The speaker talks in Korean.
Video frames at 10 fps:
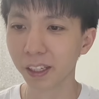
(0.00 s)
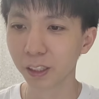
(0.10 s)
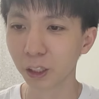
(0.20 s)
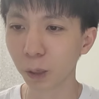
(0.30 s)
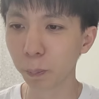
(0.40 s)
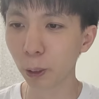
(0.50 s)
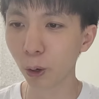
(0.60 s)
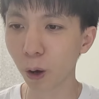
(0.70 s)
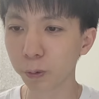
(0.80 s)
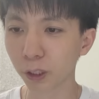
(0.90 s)
그럴
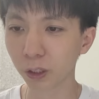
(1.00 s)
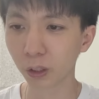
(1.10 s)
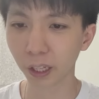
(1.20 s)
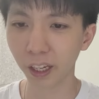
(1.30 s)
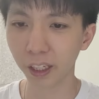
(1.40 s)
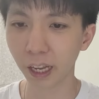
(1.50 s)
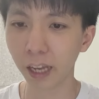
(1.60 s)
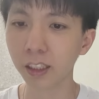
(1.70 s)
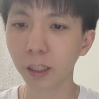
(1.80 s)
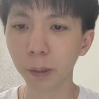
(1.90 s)
필요가 없었던 게
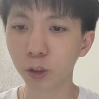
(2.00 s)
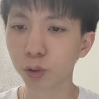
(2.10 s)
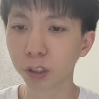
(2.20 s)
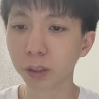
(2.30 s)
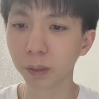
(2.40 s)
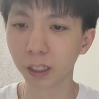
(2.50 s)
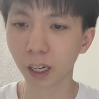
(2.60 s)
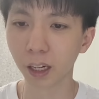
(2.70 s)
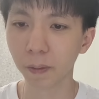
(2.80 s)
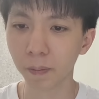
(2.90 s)
걔는 이미
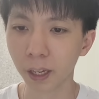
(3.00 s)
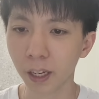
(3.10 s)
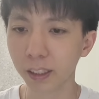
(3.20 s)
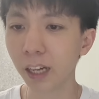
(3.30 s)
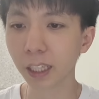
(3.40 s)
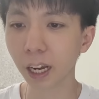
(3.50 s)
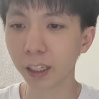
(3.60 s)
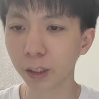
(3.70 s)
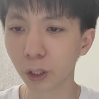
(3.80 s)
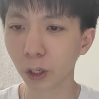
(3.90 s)
죽었습니다. 상자
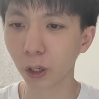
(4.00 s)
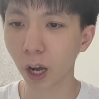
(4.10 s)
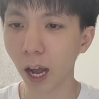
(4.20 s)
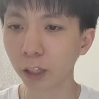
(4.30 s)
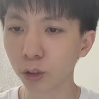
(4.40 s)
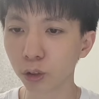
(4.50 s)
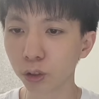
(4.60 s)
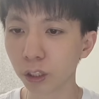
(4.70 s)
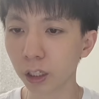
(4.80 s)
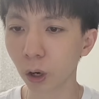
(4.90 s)
안에서요. 아주
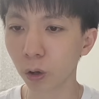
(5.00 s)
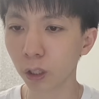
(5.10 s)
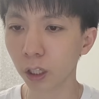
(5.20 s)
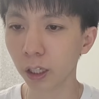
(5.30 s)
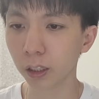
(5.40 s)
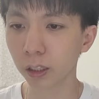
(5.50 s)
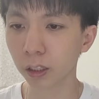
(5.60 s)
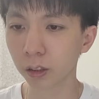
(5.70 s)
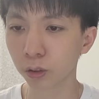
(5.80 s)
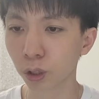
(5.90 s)
추운 날 겨울에
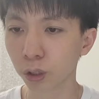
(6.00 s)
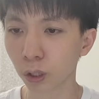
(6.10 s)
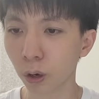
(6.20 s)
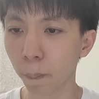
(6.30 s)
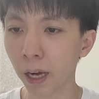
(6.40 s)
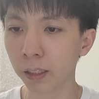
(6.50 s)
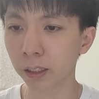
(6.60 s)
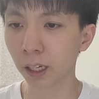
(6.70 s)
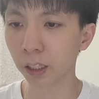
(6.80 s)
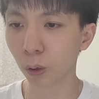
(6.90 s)
죽어서
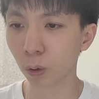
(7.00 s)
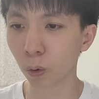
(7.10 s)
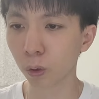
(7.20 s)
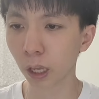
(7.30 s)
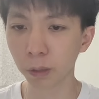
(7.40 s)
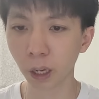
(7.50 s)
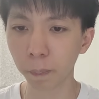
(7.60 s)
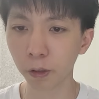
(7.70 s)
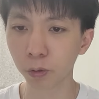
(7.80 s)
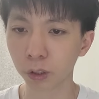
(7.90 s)
박스 안에 넣고 대문
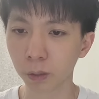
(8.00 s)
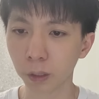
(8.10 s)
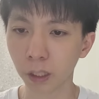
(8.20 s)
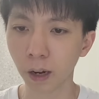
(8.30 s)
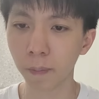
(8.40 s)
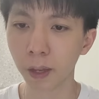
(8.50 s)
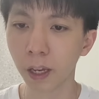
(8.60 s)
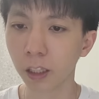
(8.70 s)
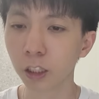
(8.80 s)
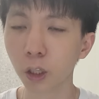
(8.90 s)
앞에 두었습니다.
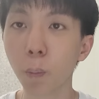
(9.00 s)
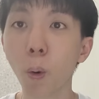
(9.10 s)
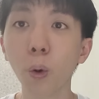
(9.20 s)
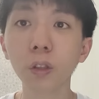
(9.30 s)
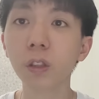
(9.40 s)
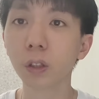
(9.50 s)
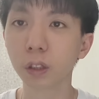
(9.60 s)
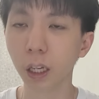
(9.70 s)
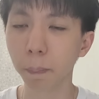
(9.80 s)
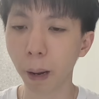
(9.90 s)
그리고 모든
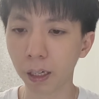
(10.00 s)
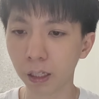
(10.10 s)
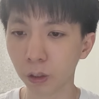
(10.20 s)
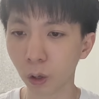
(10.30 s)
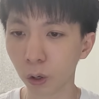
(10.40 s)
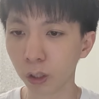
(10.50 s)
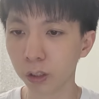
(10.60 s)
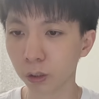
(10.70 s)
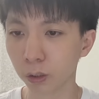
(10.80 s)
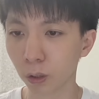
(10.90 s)
것들이 밖에선 얼어
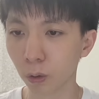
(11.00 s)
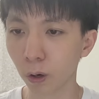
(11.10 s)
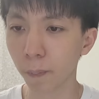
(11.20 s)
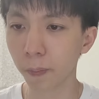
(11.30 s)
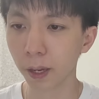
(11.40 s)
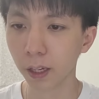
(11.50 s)
있었었고요.